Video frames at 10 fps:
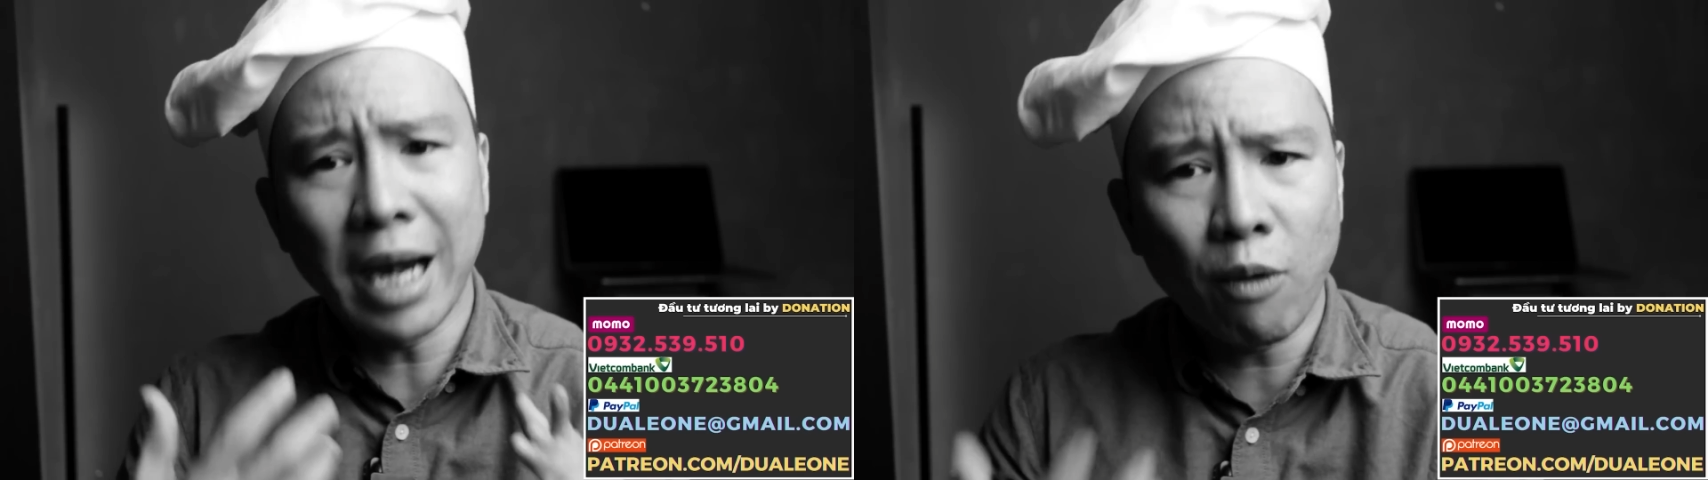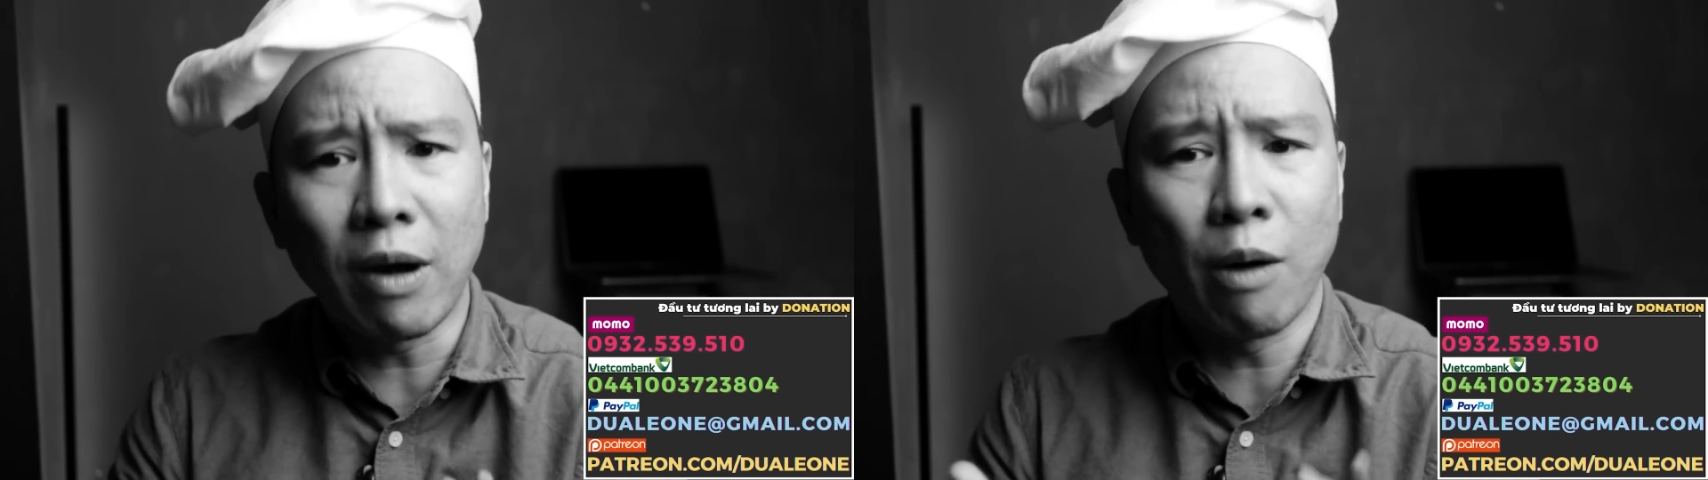
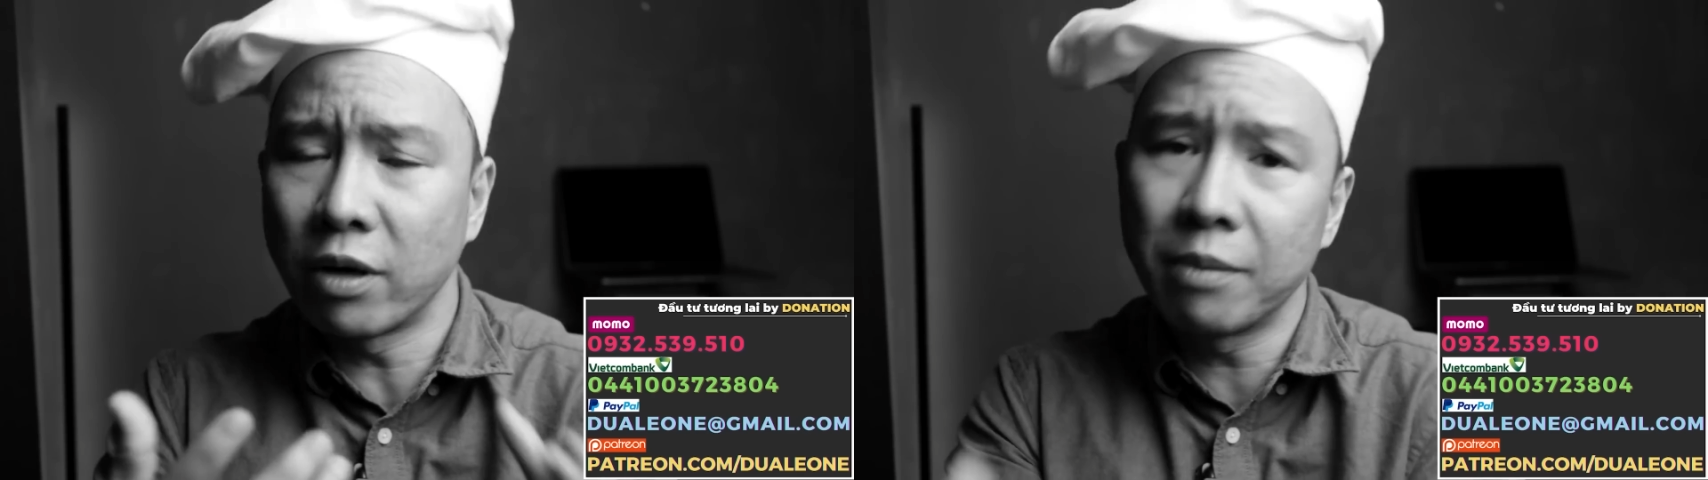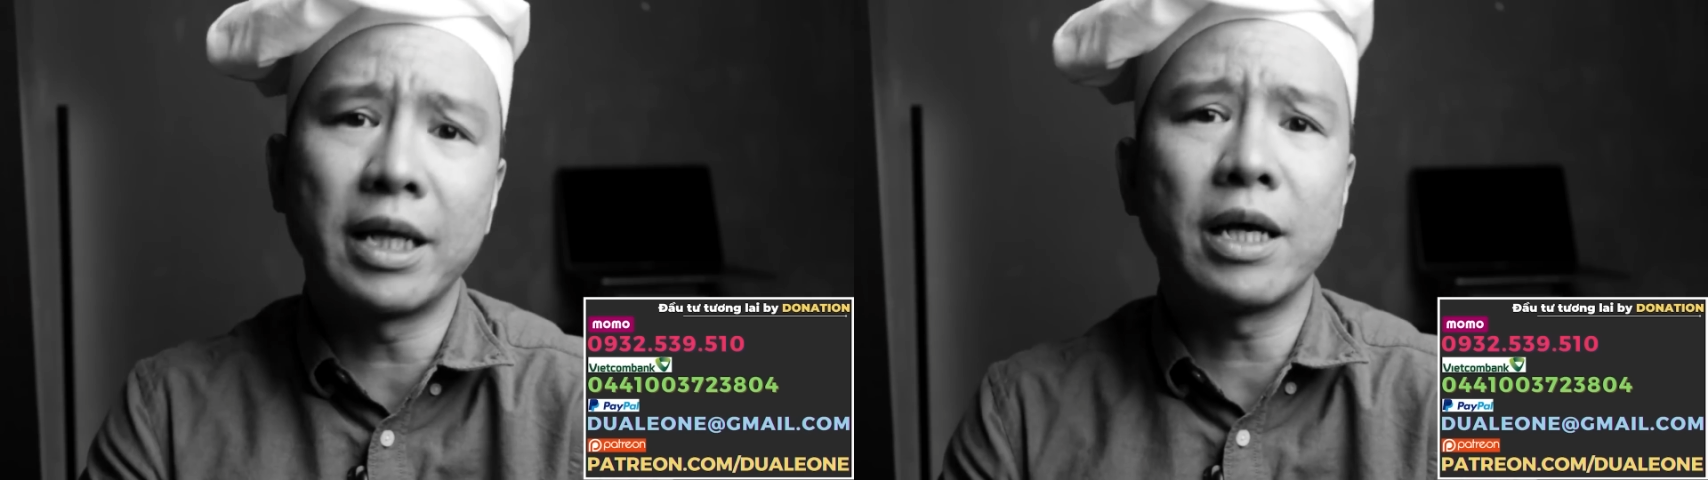ba đau
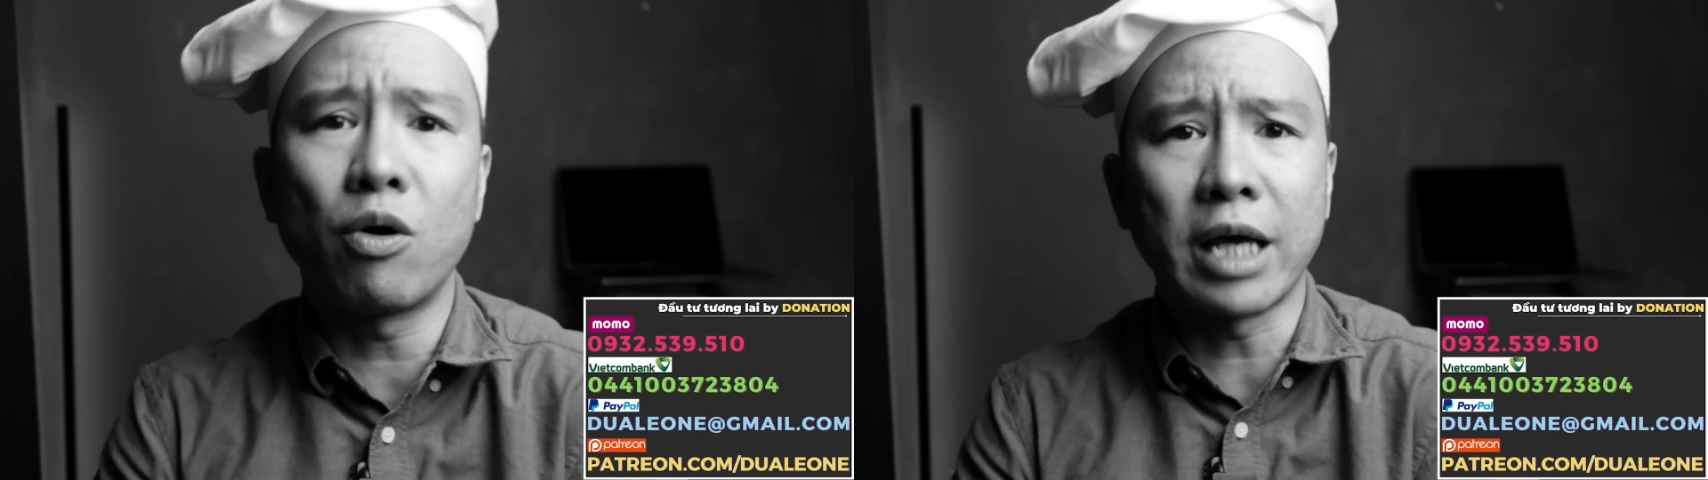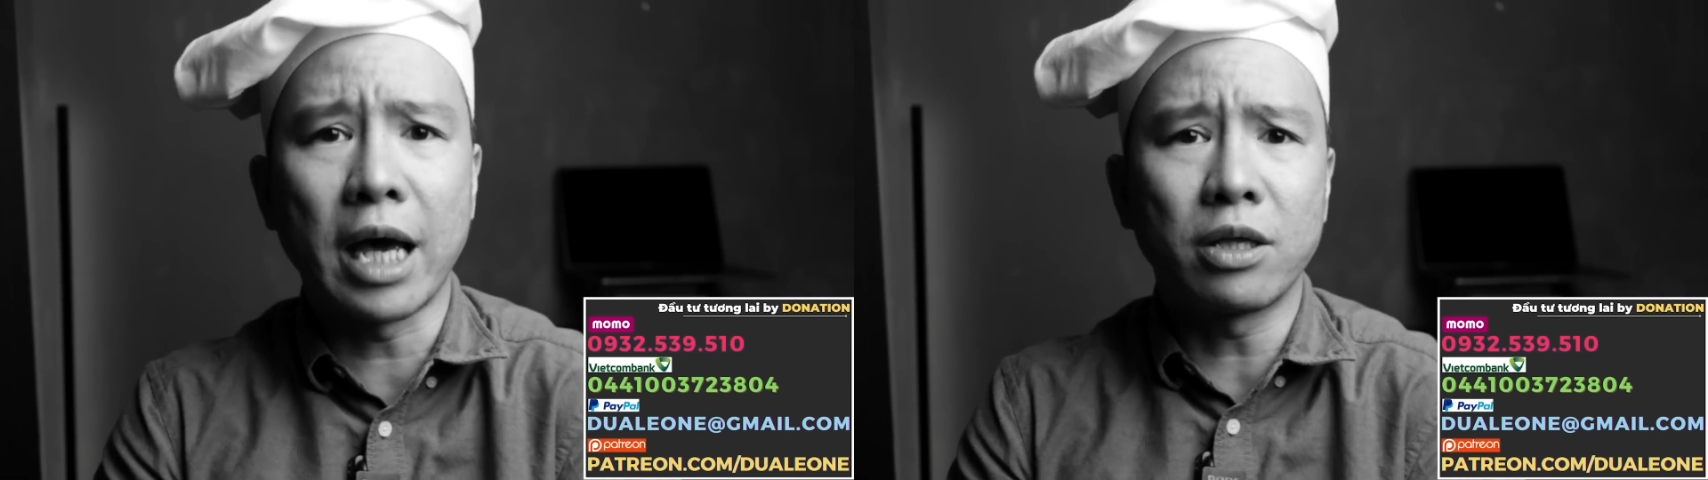lòng khi mà thấy
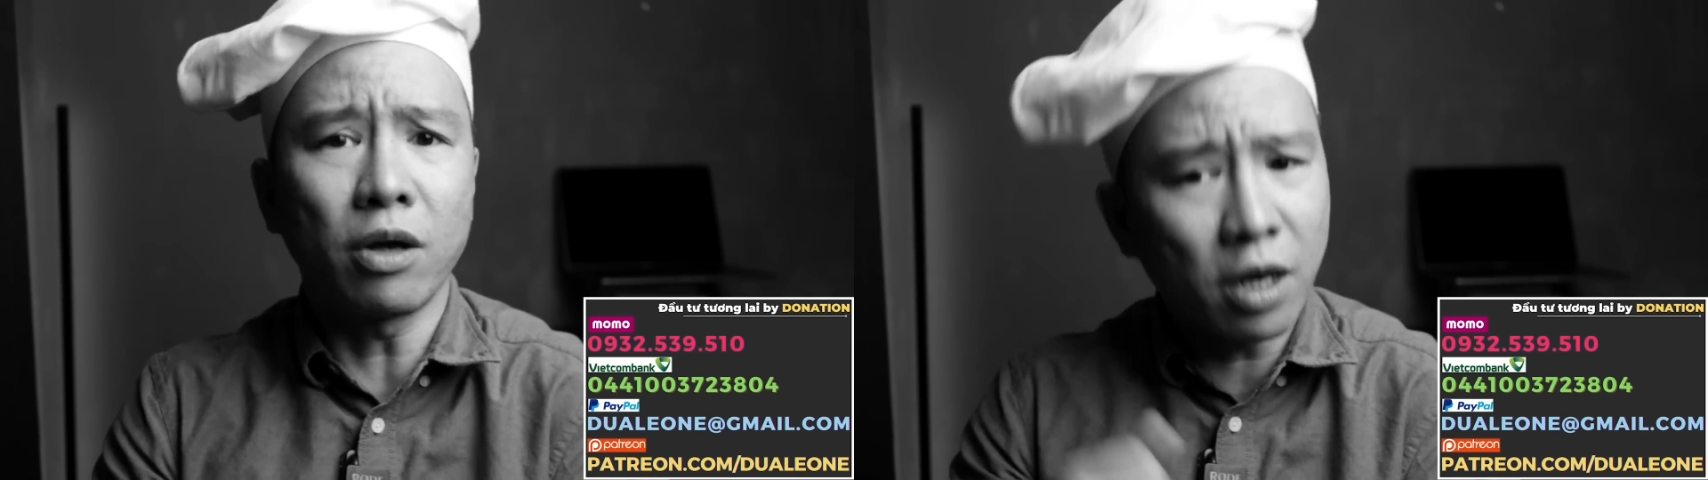con vậy,